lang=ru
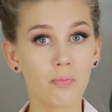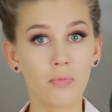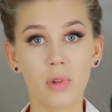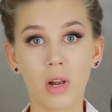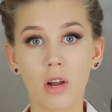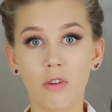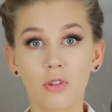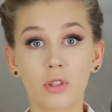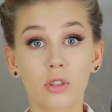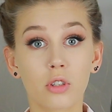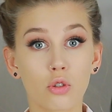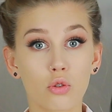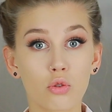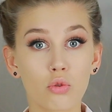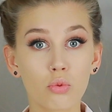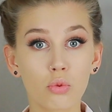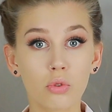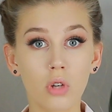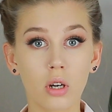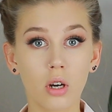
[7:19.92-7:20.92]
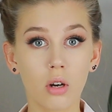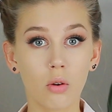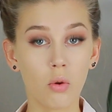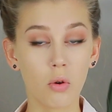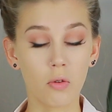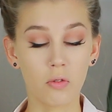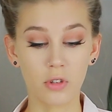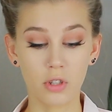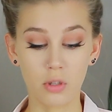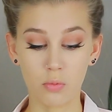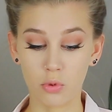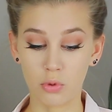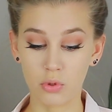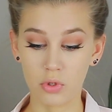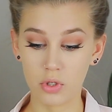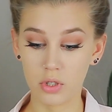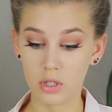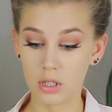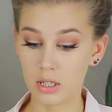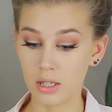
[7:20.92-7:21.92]
для фотошута
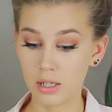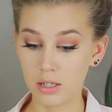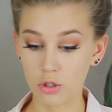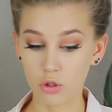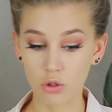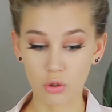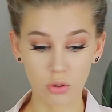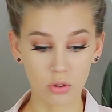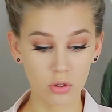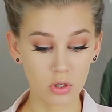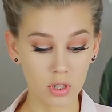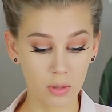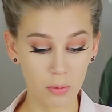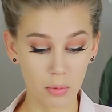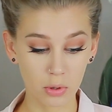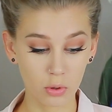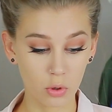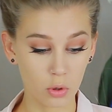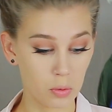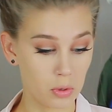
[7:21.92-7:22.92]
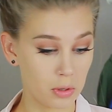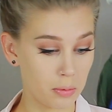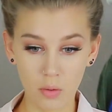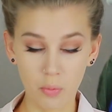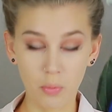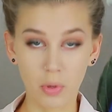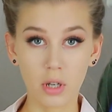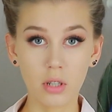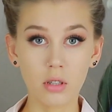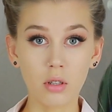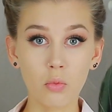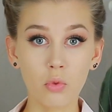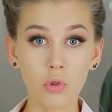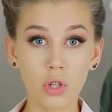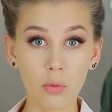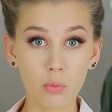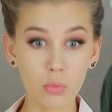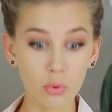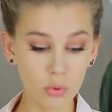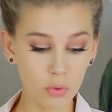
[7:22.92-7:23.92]
какого-нибудь или что-то наподобие. Поэтому
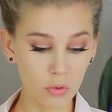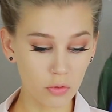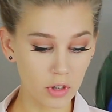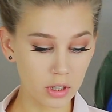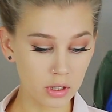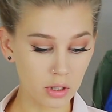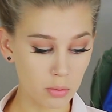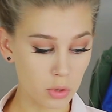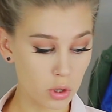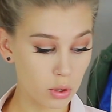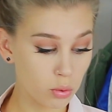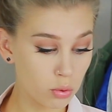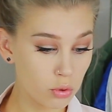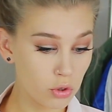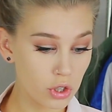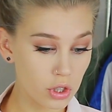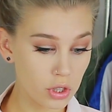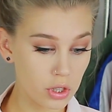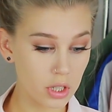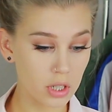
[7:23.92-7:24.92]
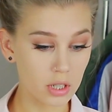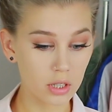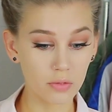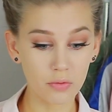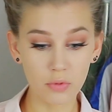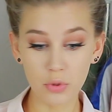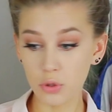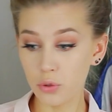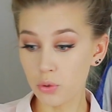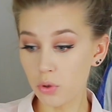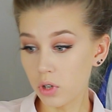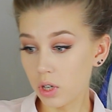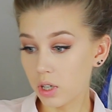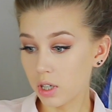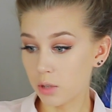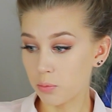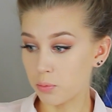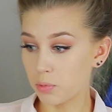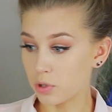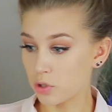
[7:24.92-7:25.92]
я буду в этом случае делать все
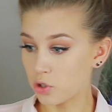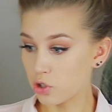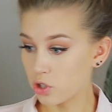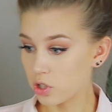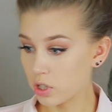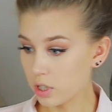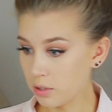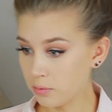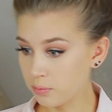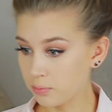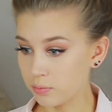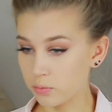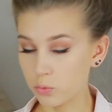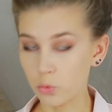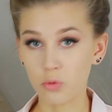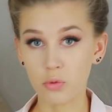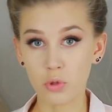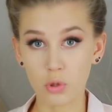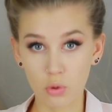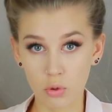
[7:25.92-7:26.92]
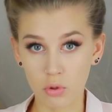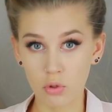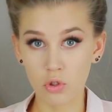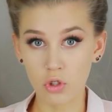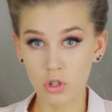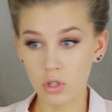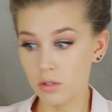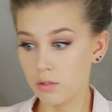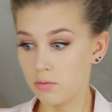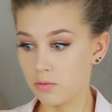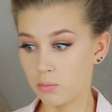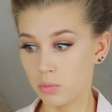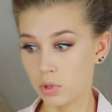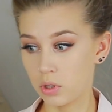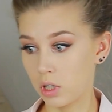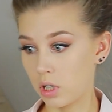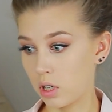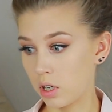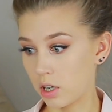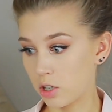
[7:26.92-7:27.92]
как обычно, но все же
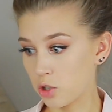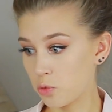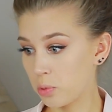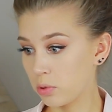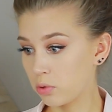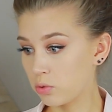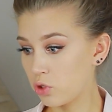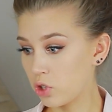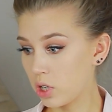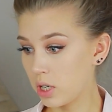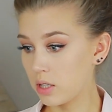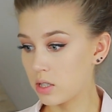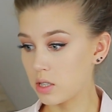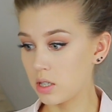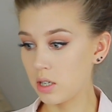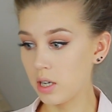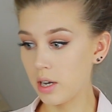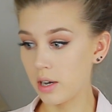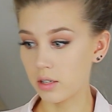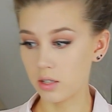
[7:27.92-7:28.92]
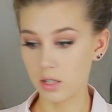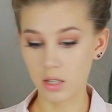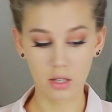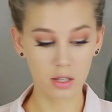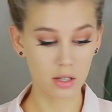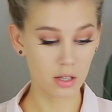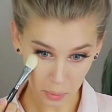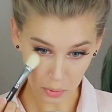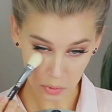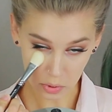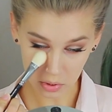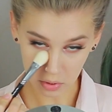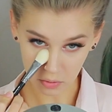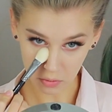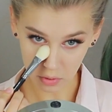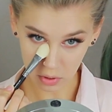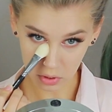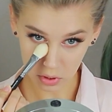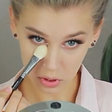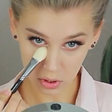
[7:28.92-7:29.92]
макияж получается яркий. Просто
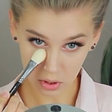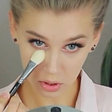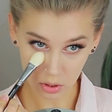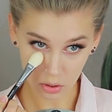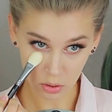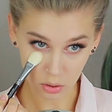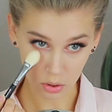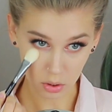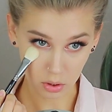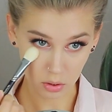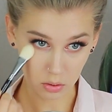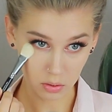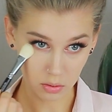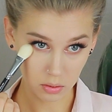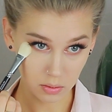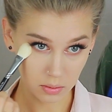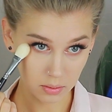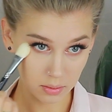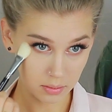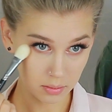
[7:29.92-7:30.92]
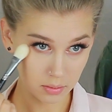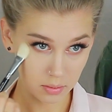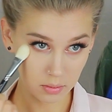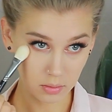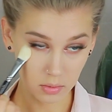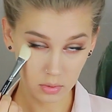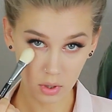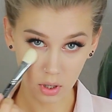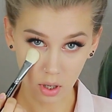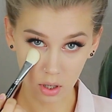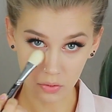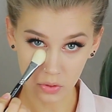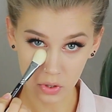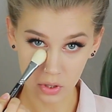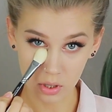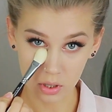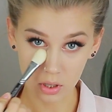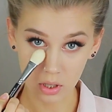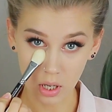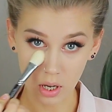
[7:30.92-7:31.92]
фиксирую, как
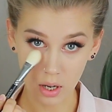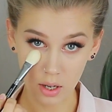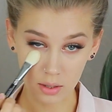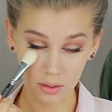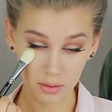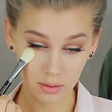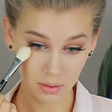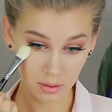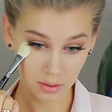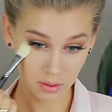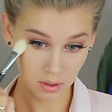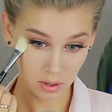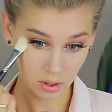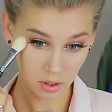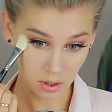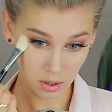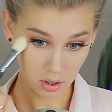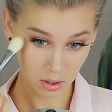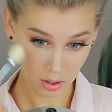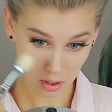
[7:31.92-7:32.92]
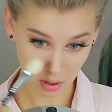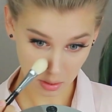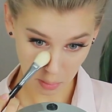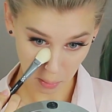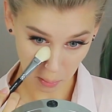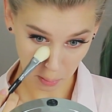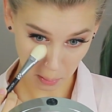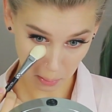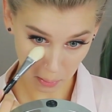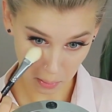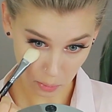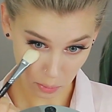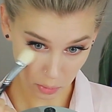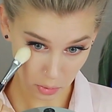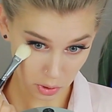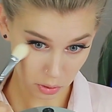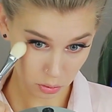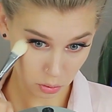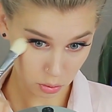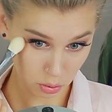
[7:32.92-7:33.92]
всегда,
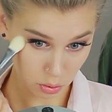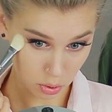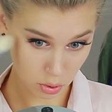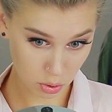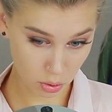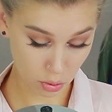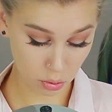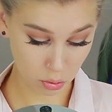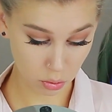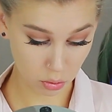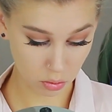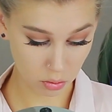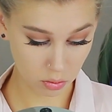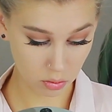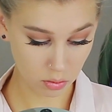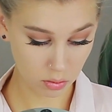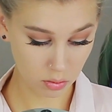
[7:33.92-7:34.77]
эту зону